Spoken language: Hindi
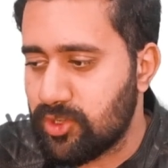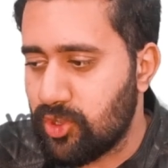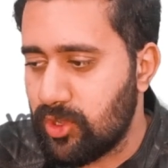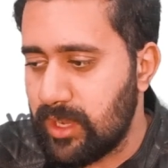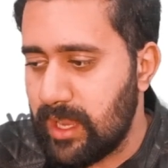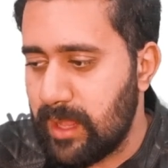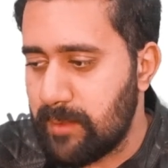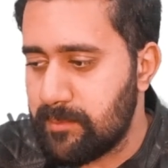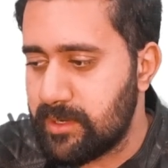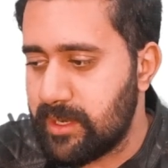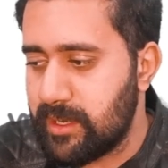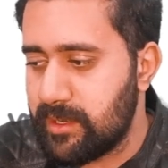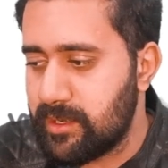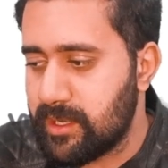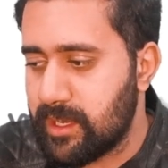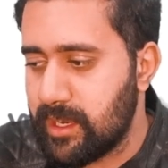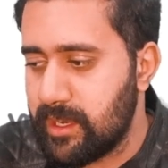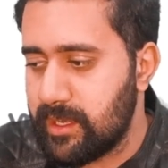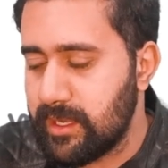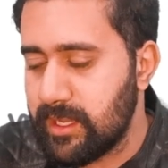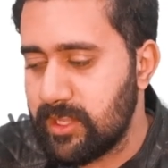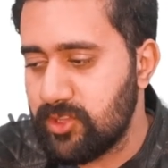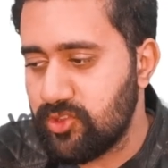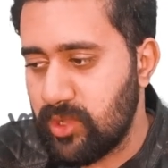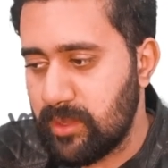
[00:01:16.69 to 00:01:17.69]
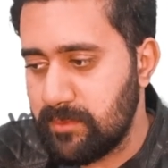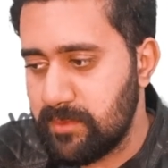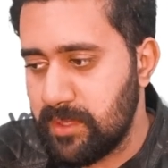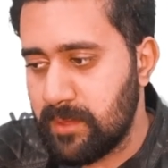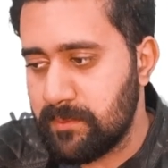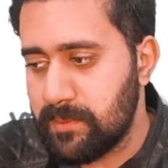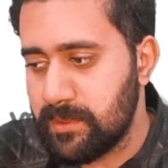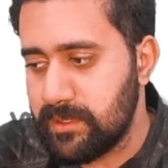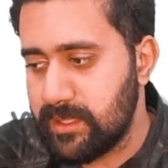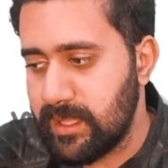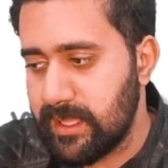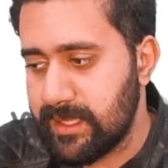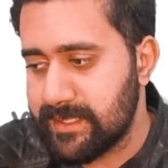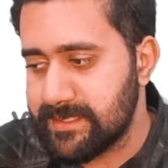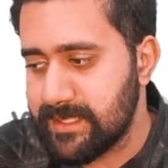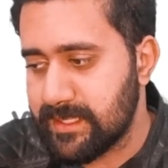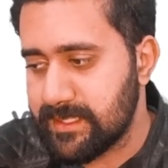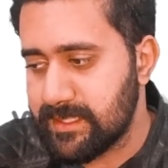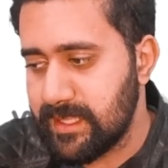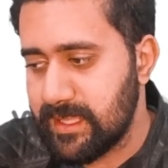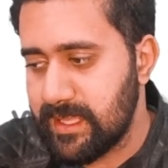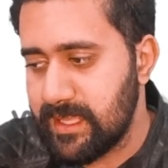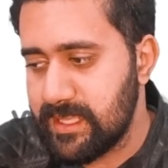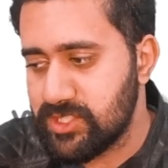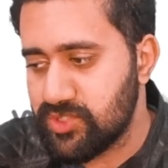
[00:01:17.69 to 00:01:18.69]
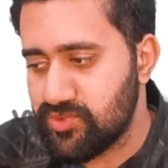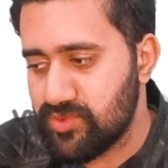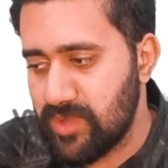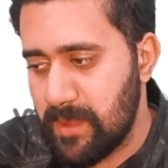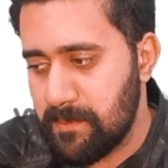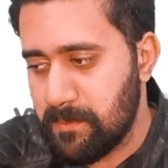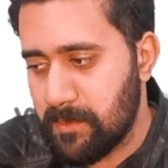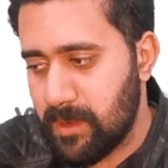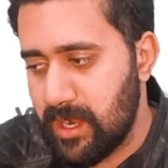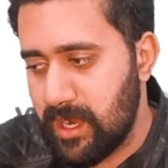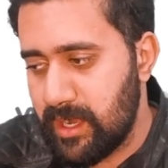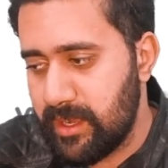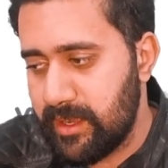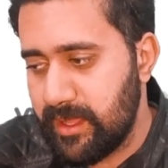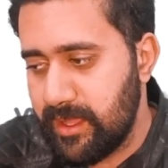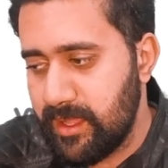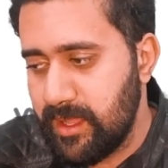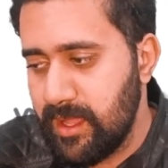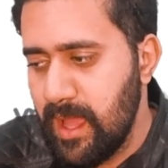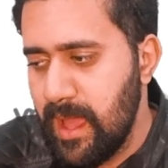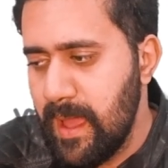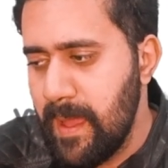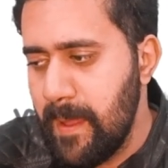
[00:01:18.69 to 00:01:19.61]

कोलेबरेट कर रही हैं तो आप यहाँ पर देख सकते हैं स्वैप कार्ड है